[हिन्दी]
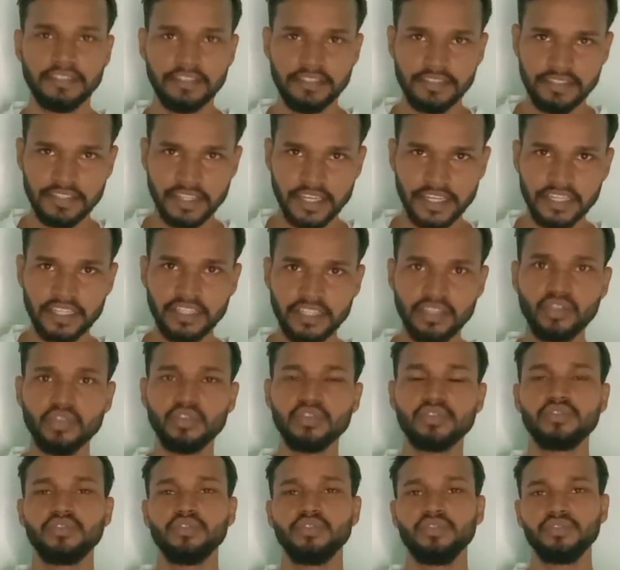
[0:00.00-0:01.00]
जय हिंद
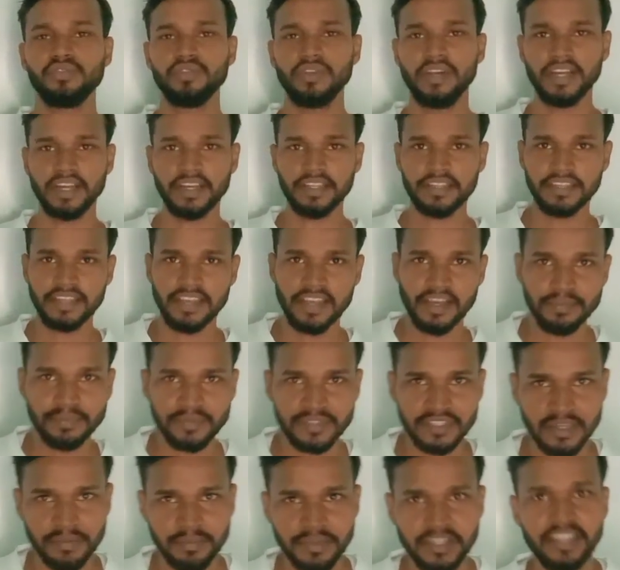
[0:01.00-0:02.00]
दोस्तों स्वागत है आप
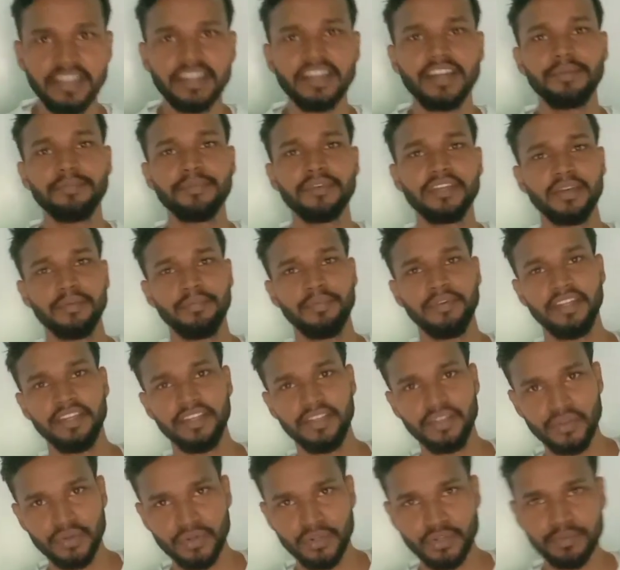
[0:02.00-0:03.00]
सभी का आपके अपने
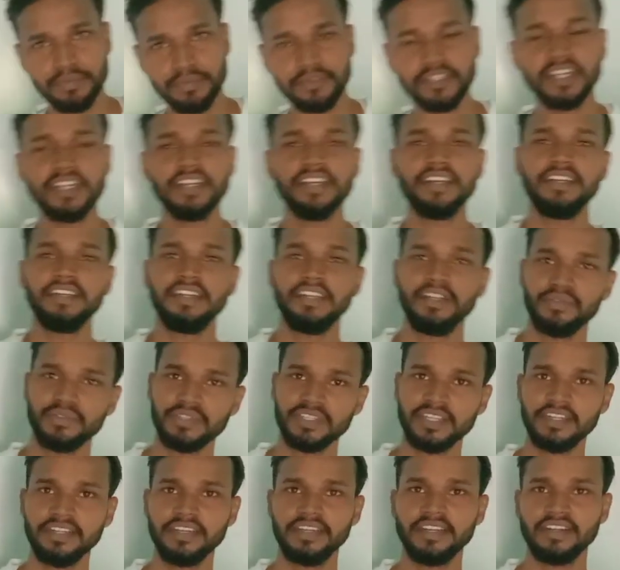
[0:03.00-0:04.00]
यूट्यूब चैनल
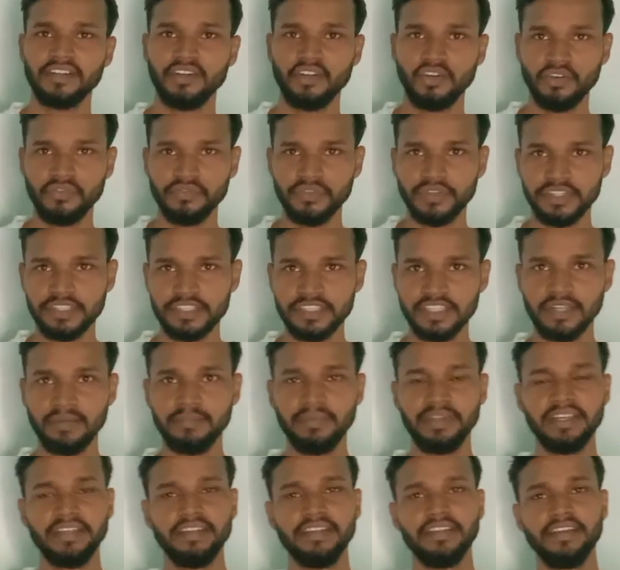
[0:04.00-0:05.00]
ट्यूशन घर ऑफिशियल
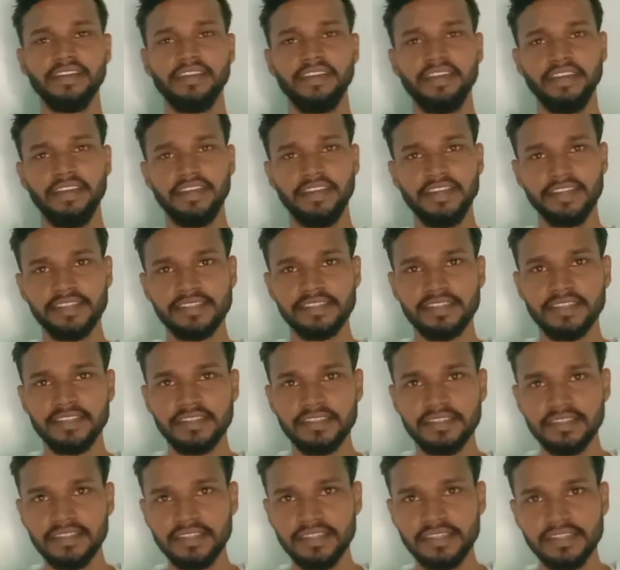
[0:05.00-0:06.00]
में
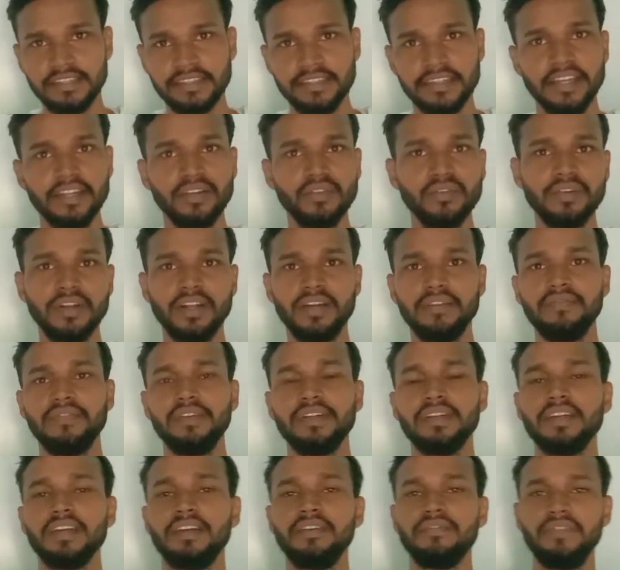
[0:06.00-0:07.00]
एसएससी
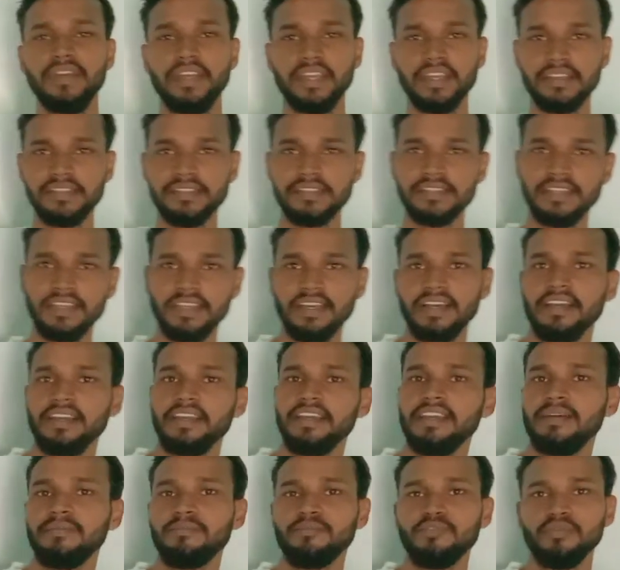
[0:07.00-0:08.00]
स्टेनोग्राफर का वैकेंसी आ
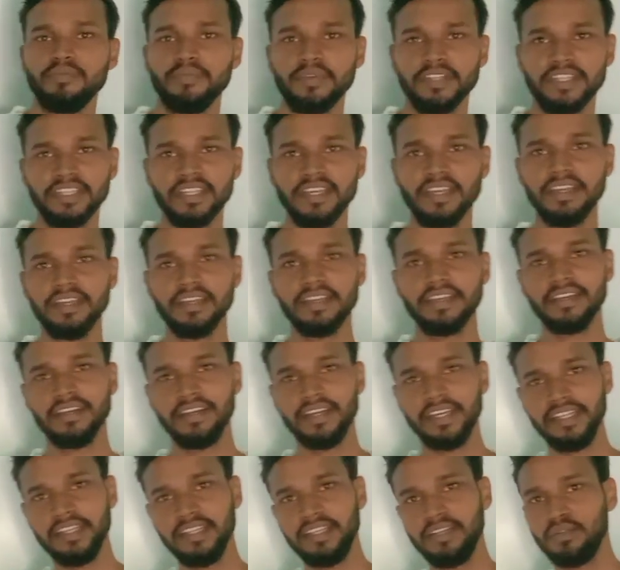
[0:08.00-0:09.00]
गया आपको पता है
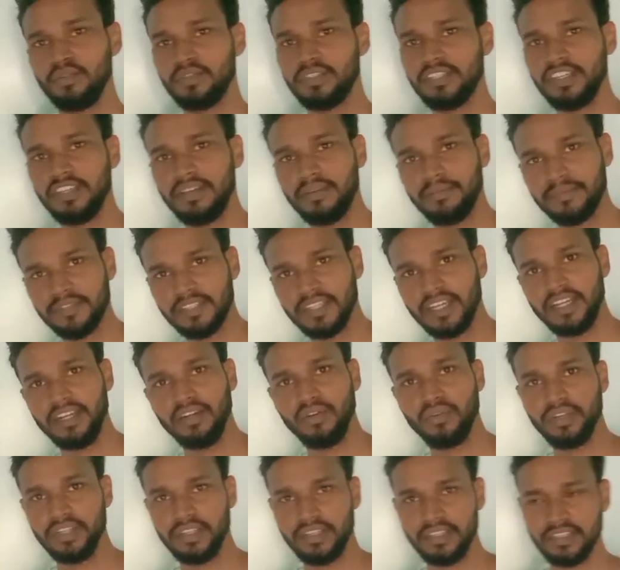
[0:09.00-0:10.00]
कई दिनों से हम सारे
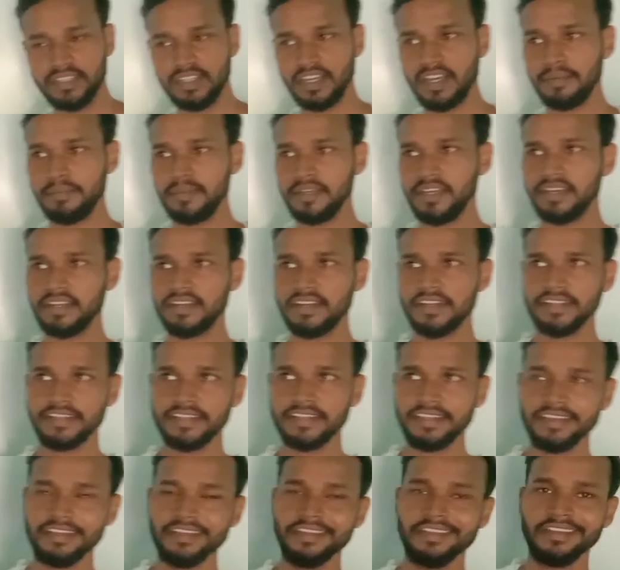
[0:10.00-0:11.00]
लोग इंतज़ार भी कर रहे
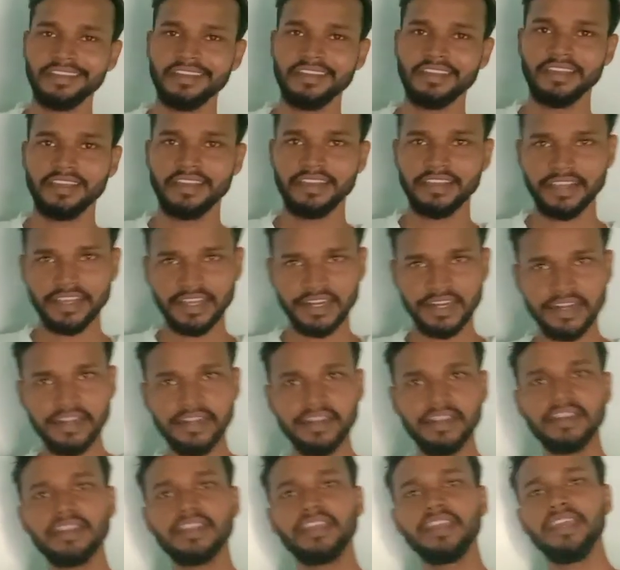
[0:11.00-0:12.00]
थे
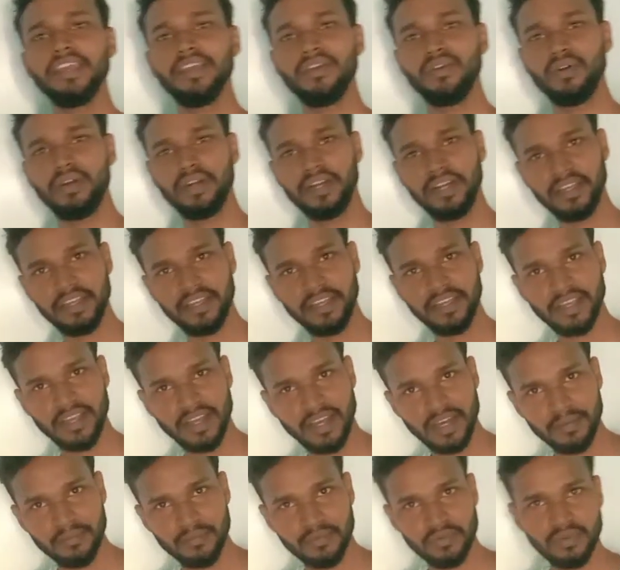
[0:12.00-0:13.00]
कैलेंडर के अकॉर्डिंग ही
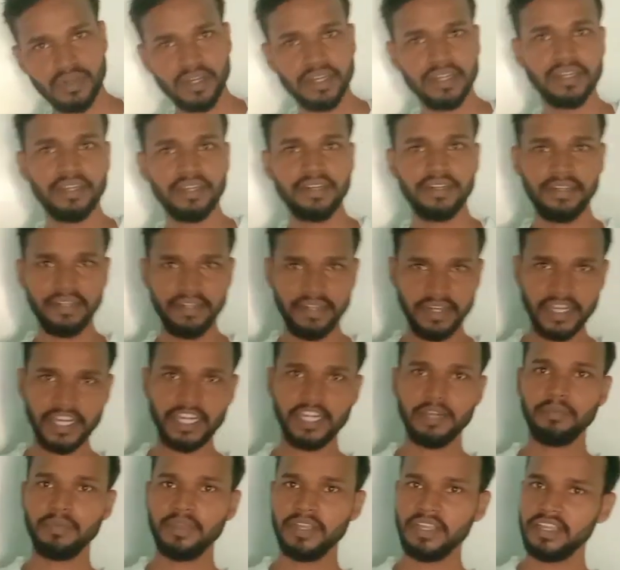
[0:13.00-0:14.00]
काम हुआ है
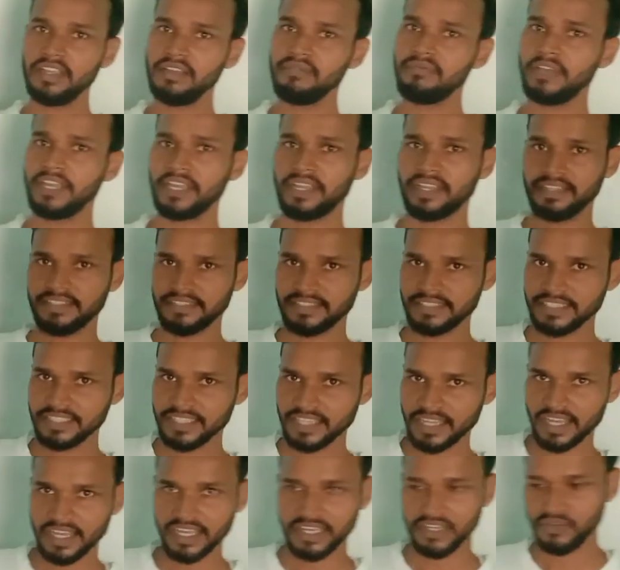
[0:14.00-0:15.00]
डेट पे ही
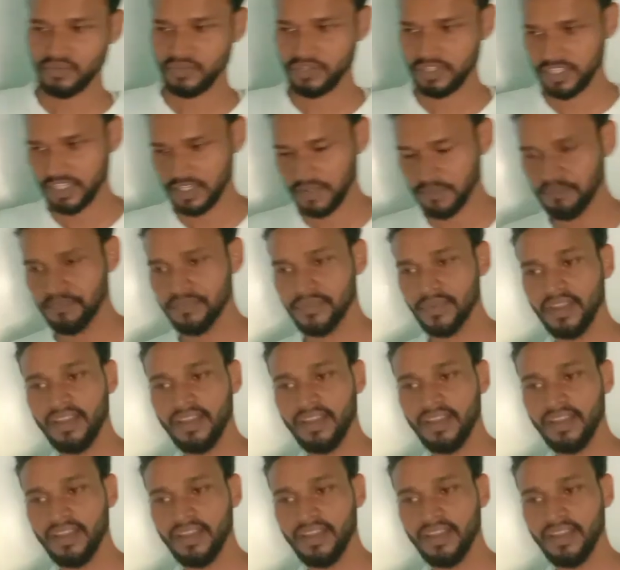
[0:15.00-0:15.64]
वैकेंसी आई हुई है